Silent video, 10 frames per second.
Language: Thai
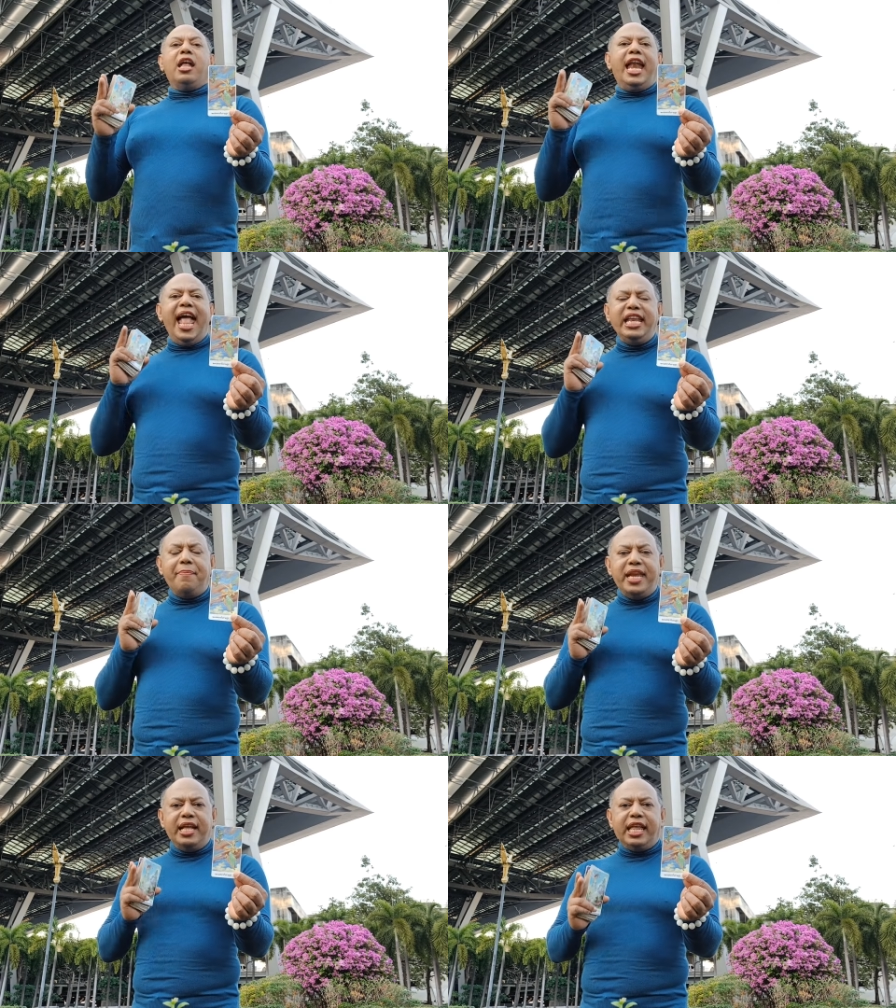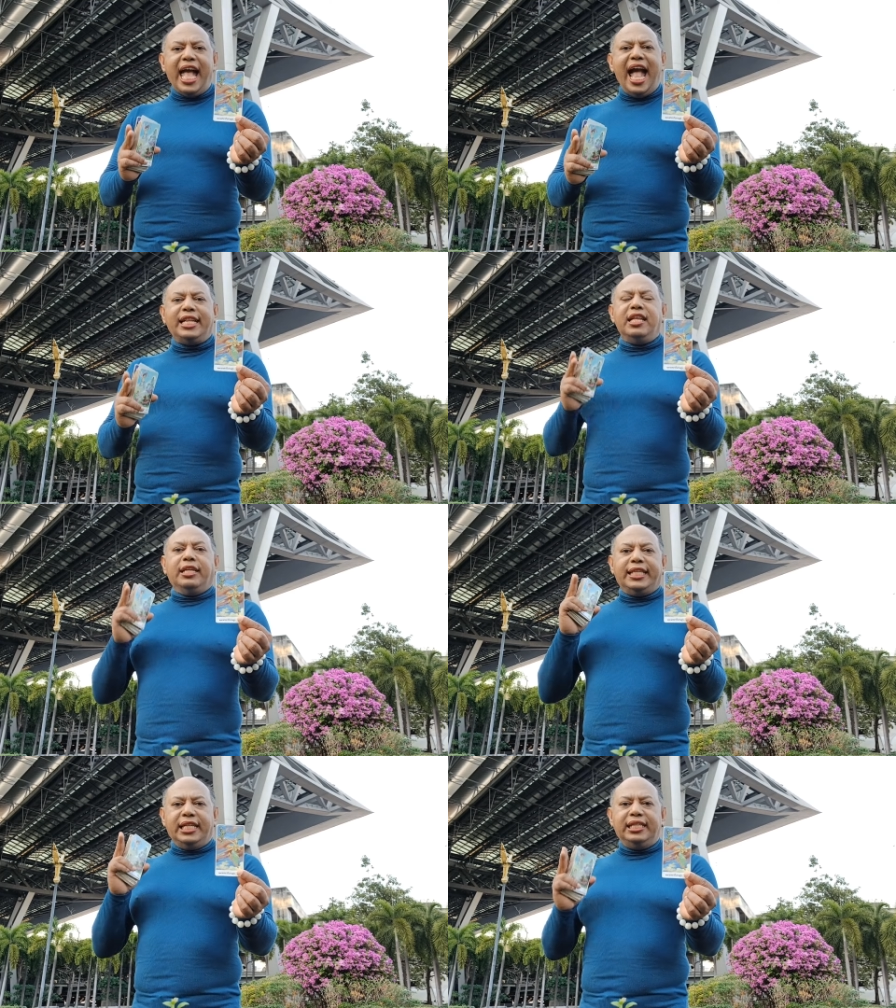และดำเนินการ
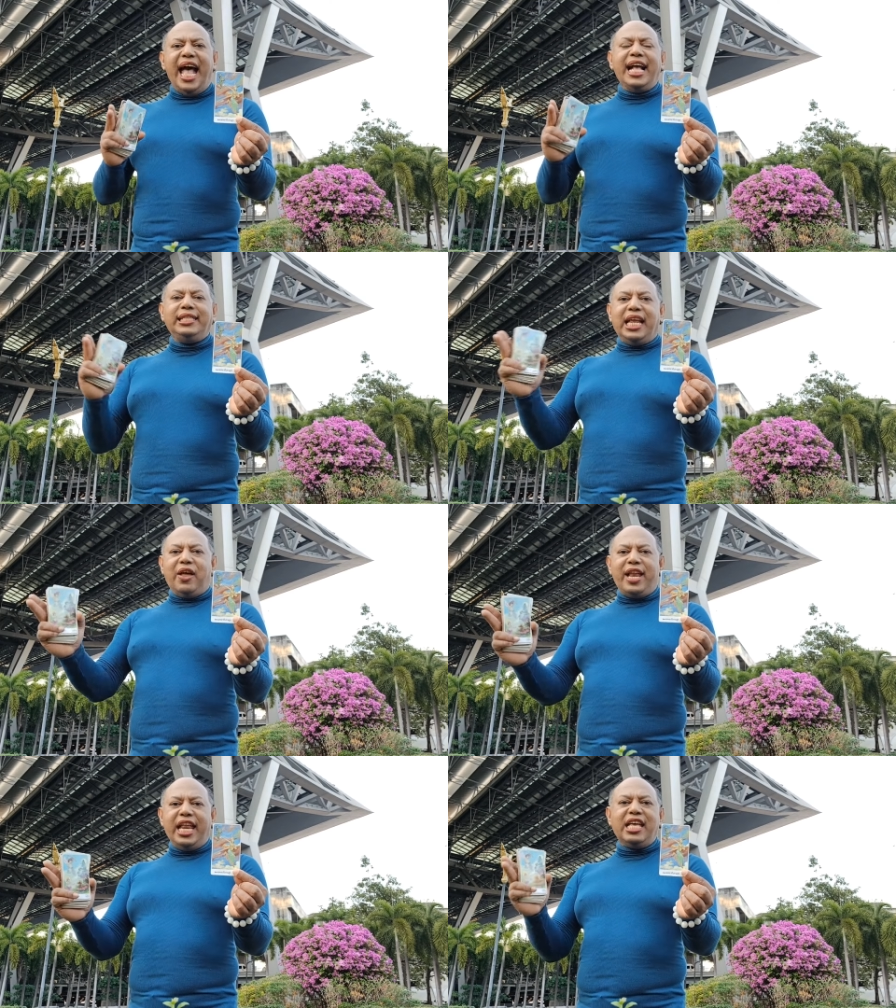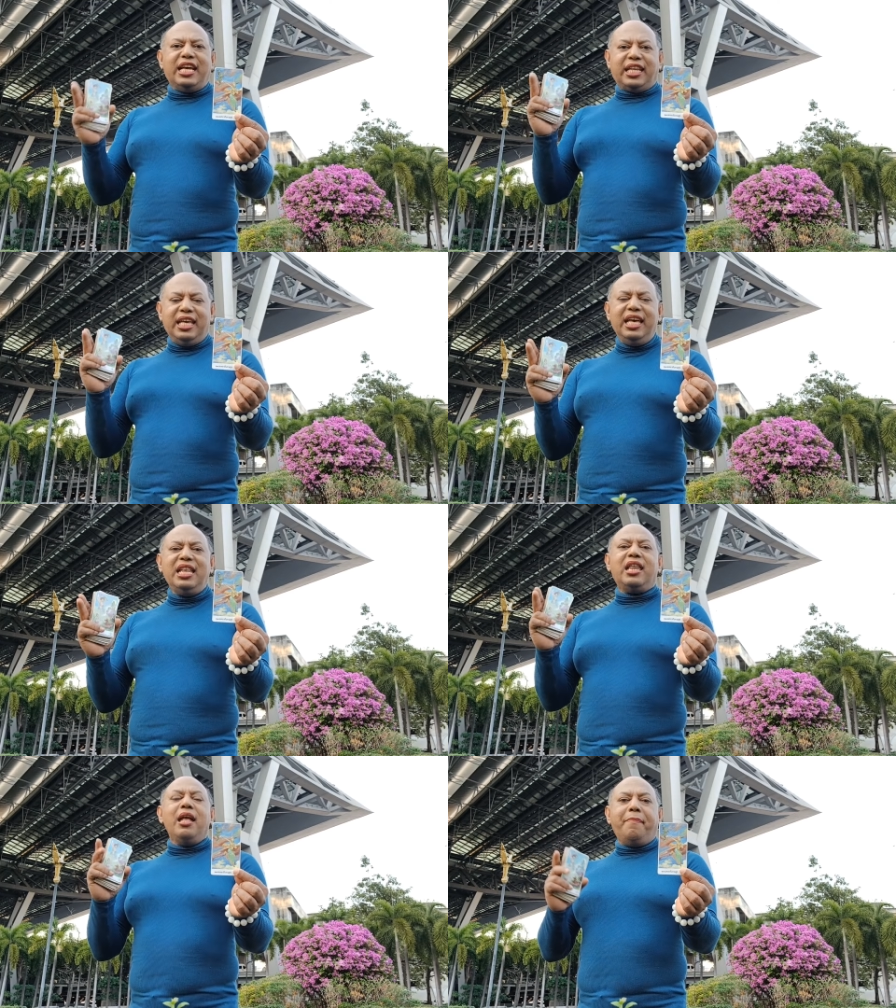สรรสร้างสิ่งเหล่านั้นที่เกิดขึ้น
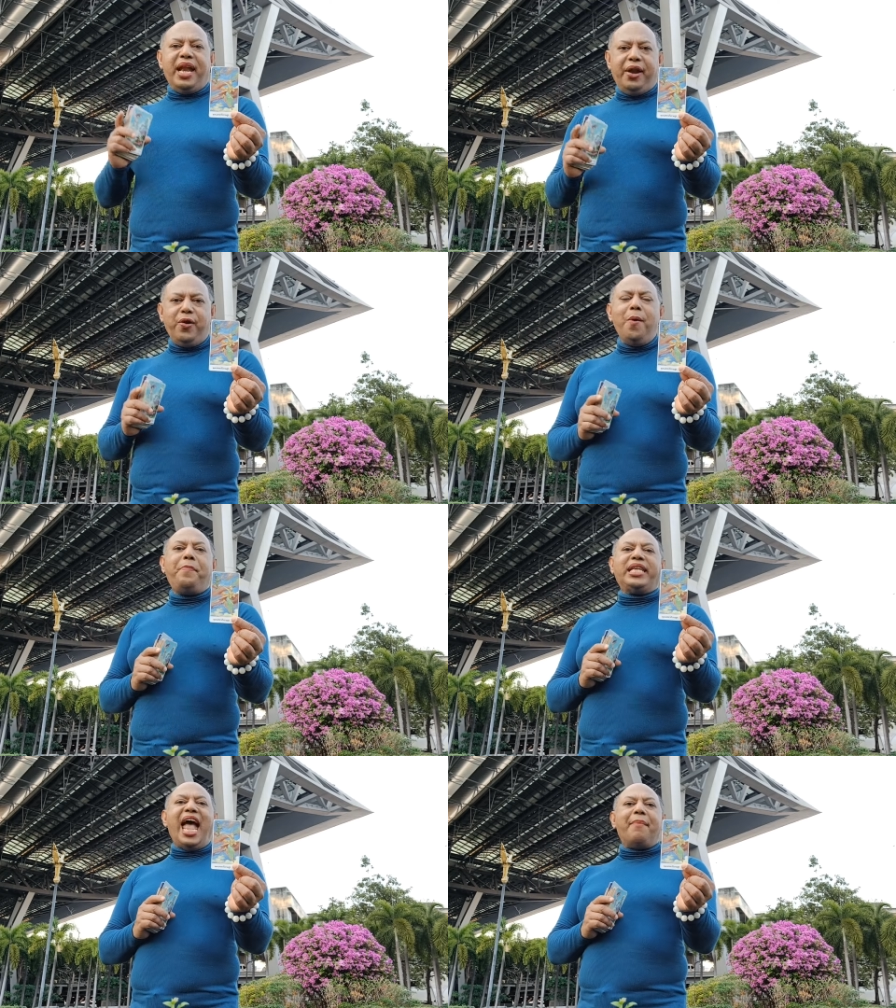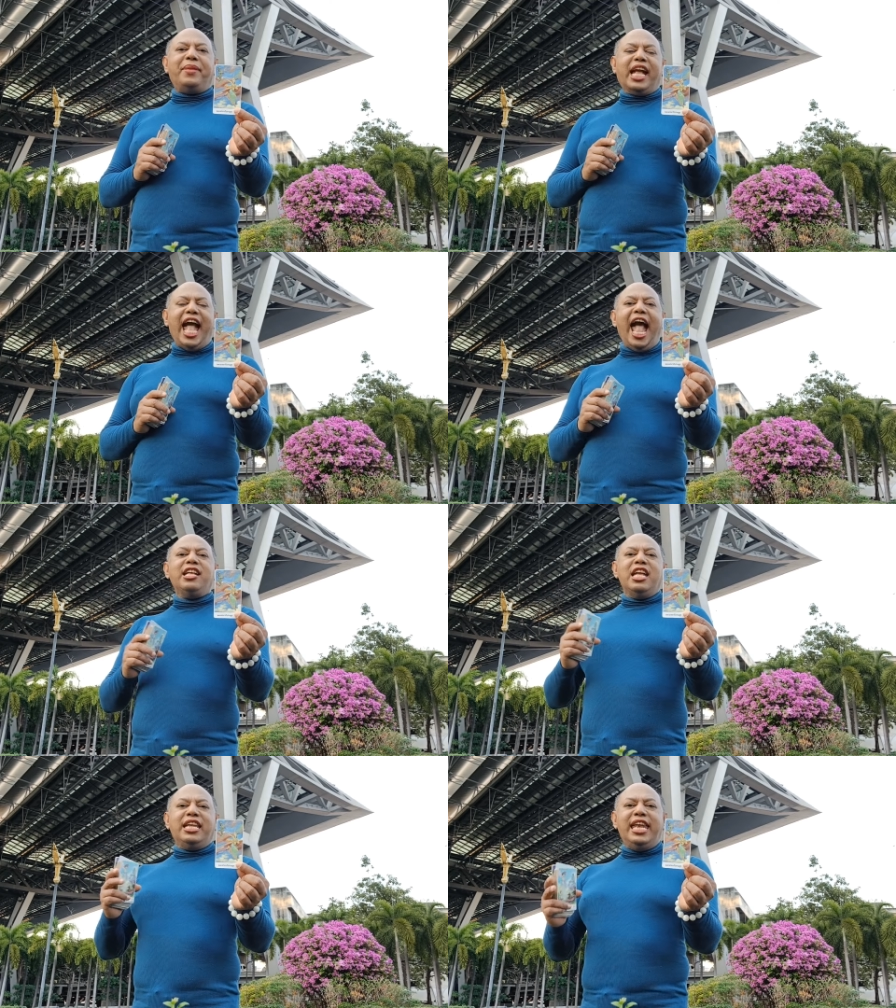เป็นรูปธรรมนะคะ
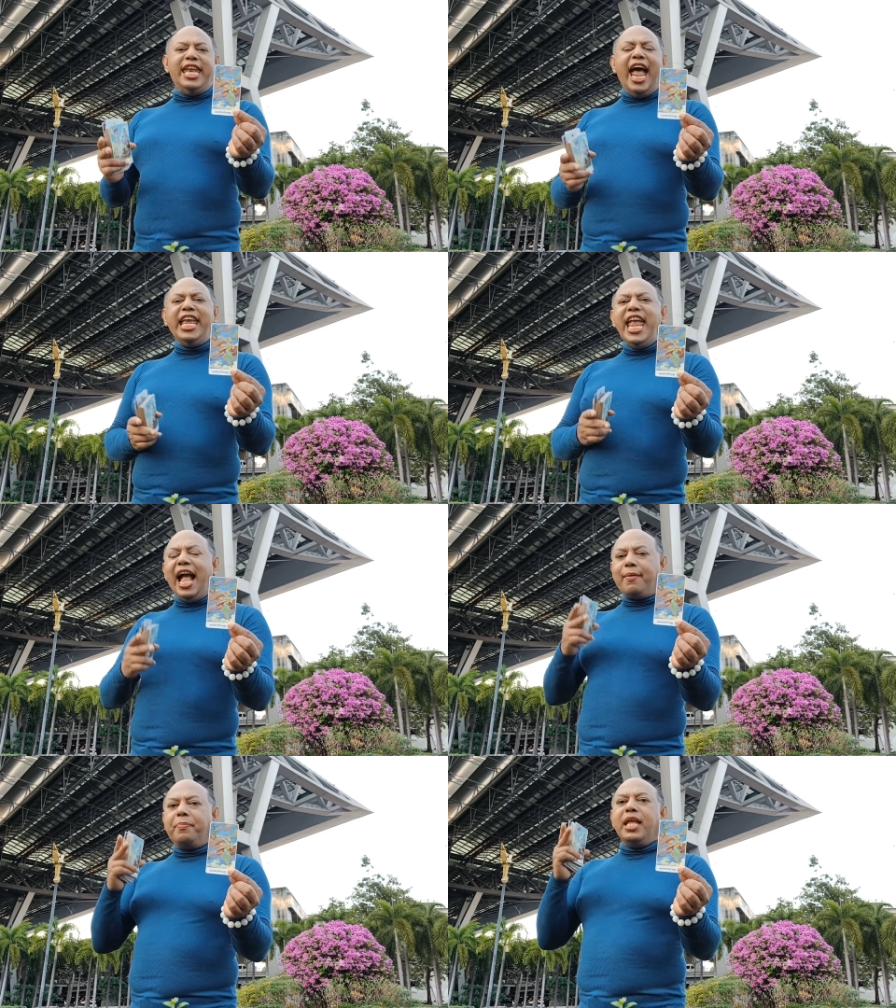ได้อย่าง